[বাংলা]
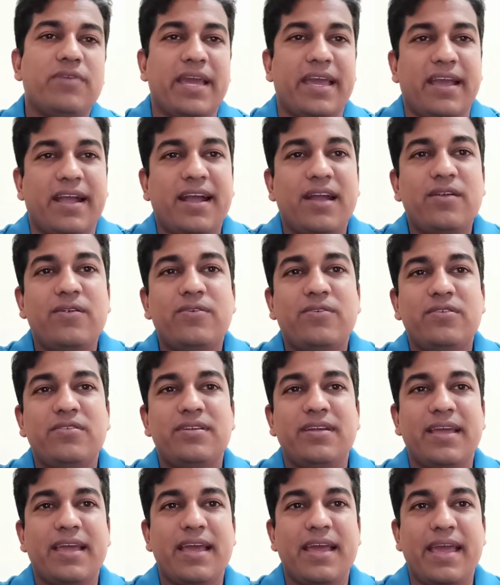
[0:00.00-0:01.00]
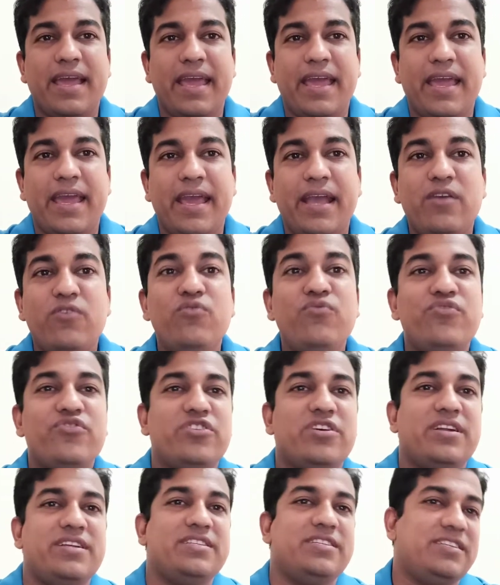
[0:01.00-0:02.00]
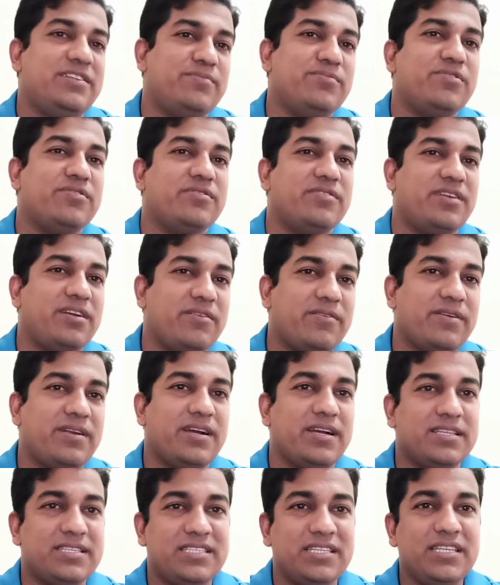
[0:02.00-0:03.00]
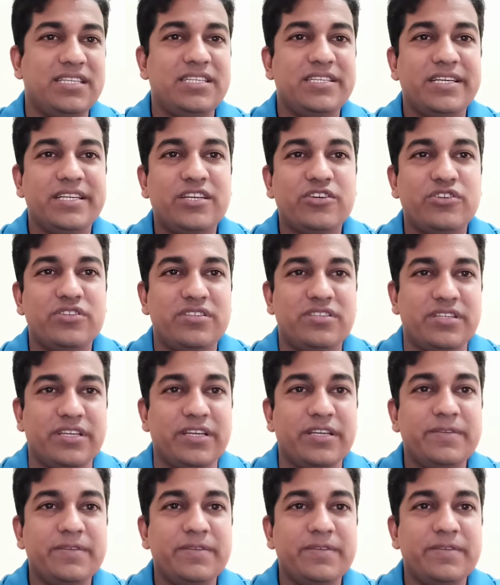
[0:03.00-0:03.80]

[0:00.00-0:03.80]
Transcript: এগারোর এক উপধারা যেটা বর্ণনা করা আছে সেটা হচ্ছে